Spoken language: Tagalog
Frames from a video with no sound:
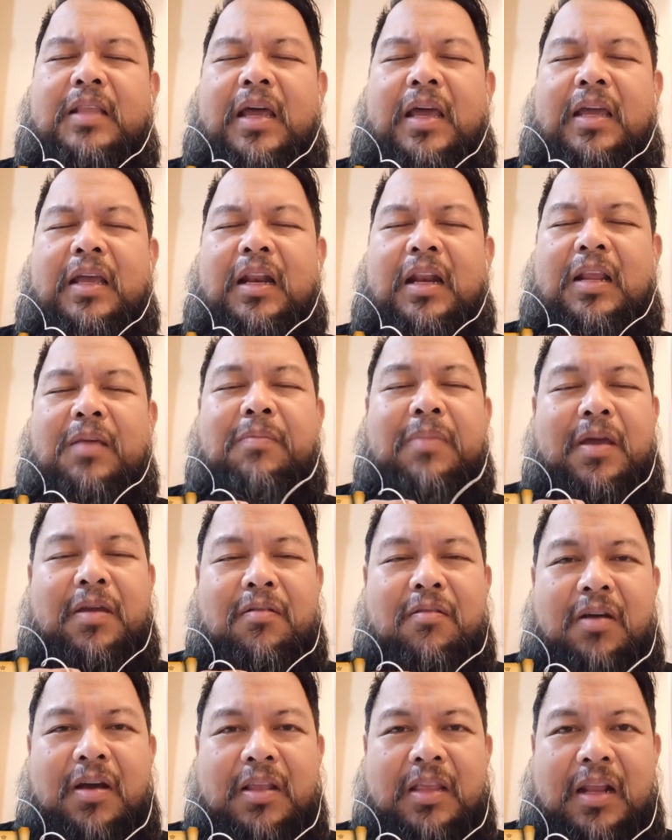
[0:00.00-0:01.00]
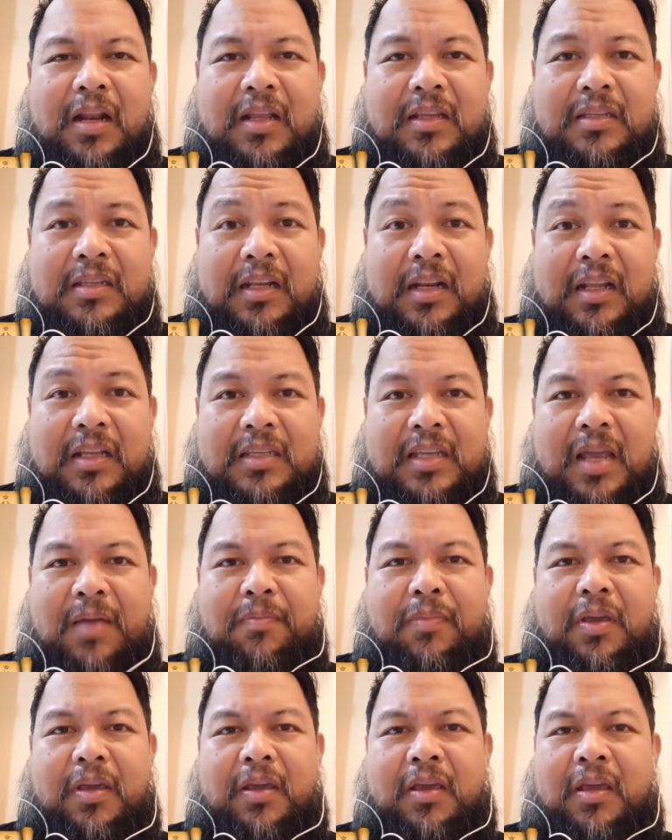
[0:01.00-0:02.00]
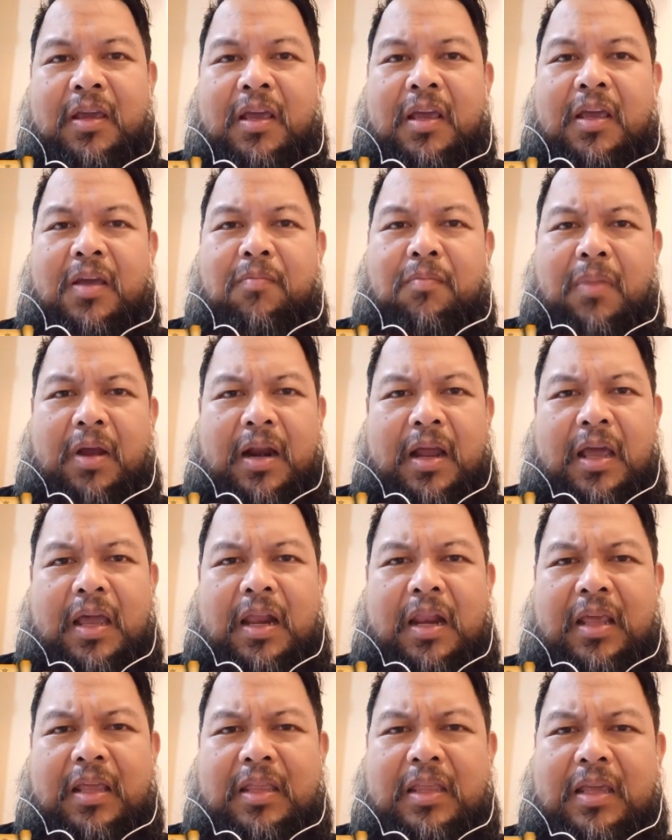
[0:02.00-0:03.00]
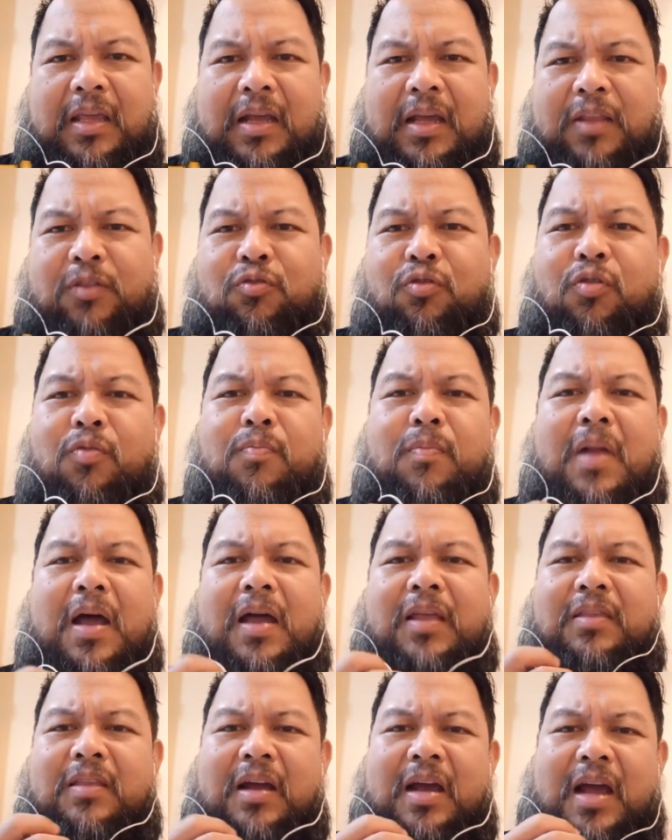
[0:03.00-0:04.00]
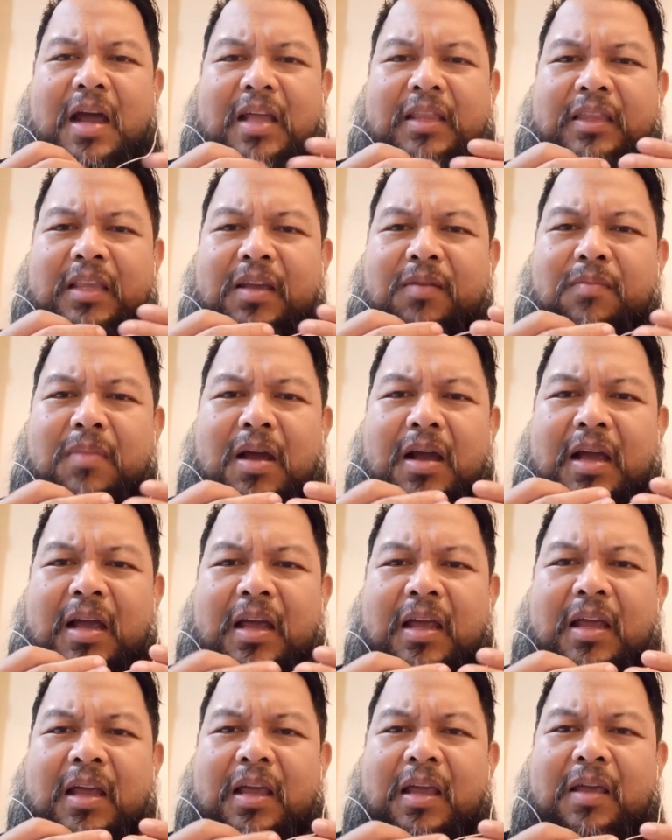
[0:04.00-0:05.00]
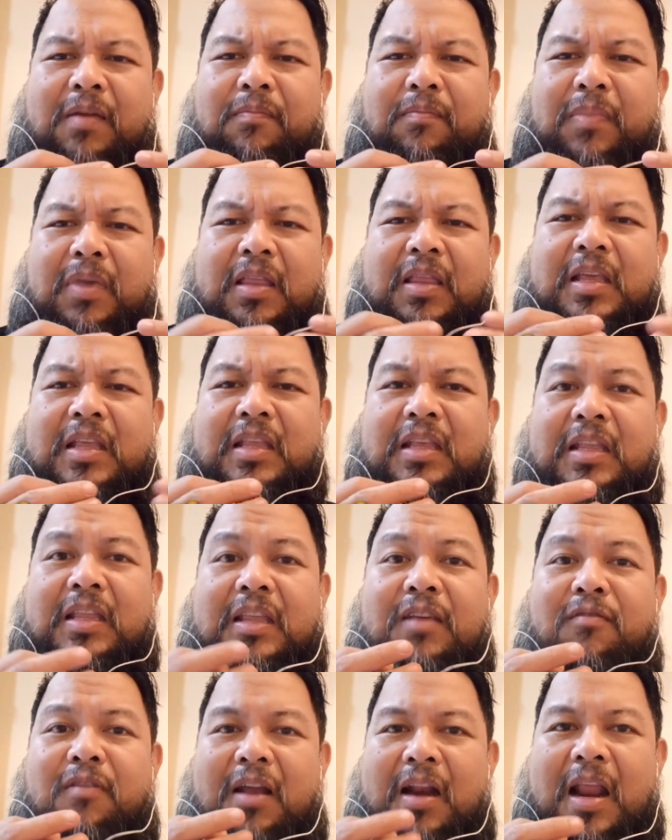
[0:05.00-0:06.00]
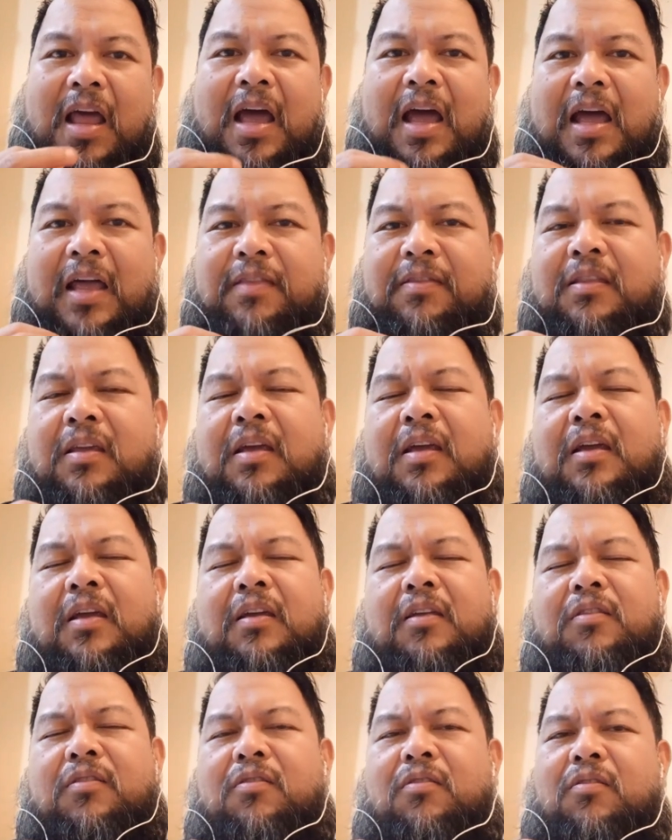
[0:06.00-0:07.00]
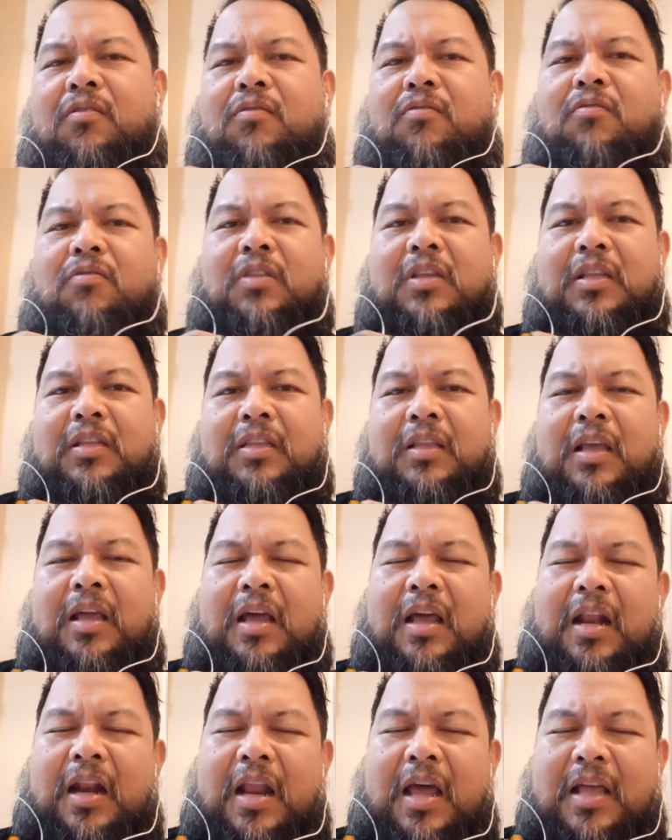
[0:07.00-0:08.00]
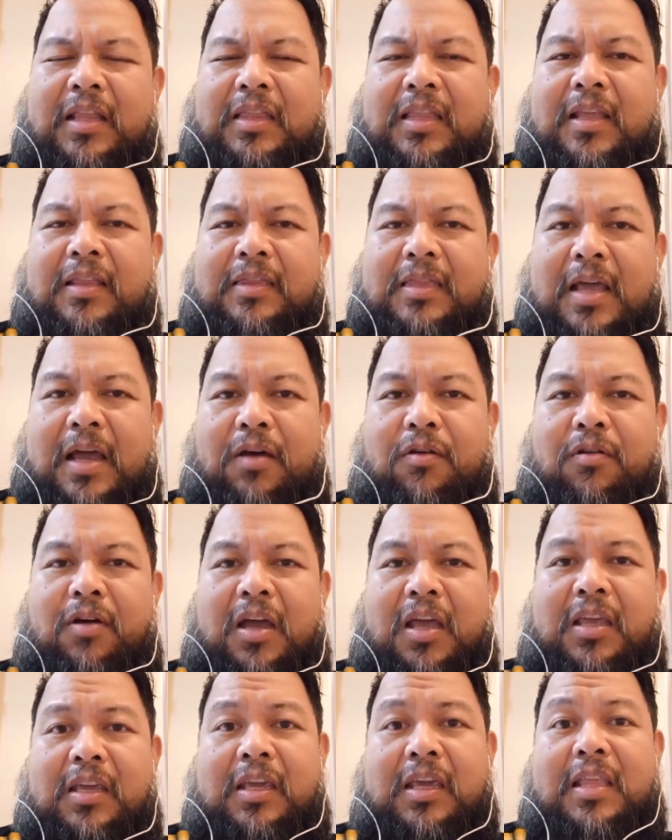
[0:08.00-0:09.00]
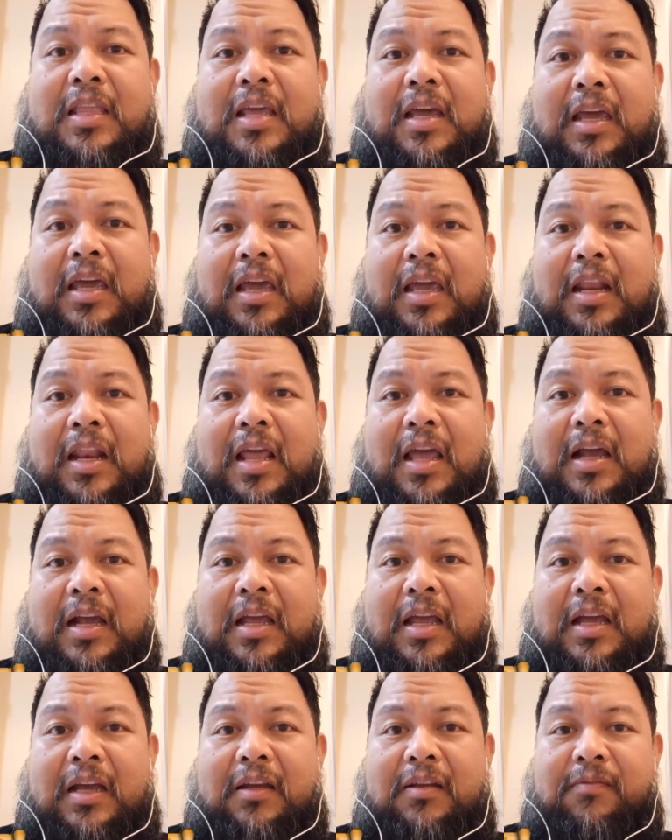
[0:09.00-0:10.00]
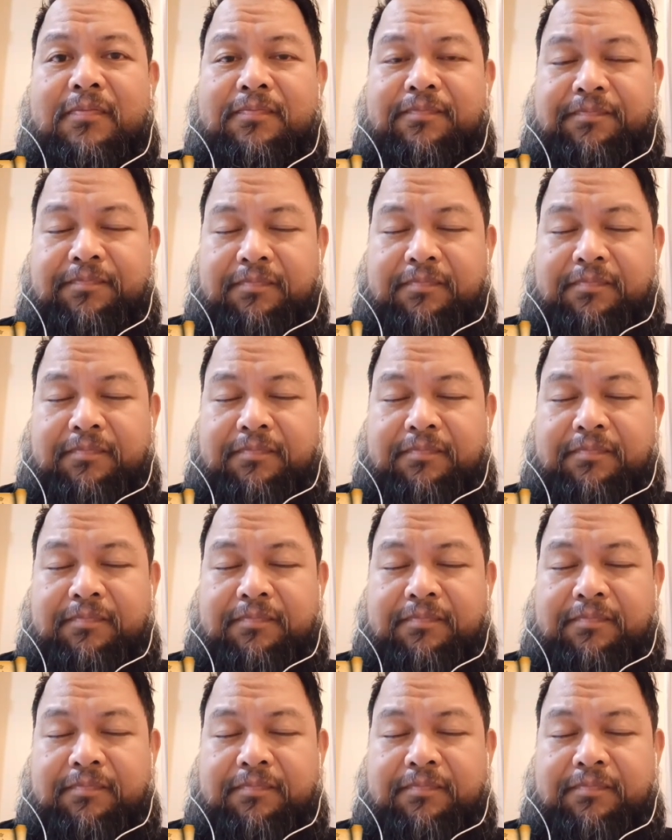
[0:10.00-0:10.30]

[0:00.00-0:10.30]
Dahil iba yung kanilang sinasabi marahil hindi katugma ng ating mga pinaniniwalaan, no? ngunit lahat ng tao ay kinakailangang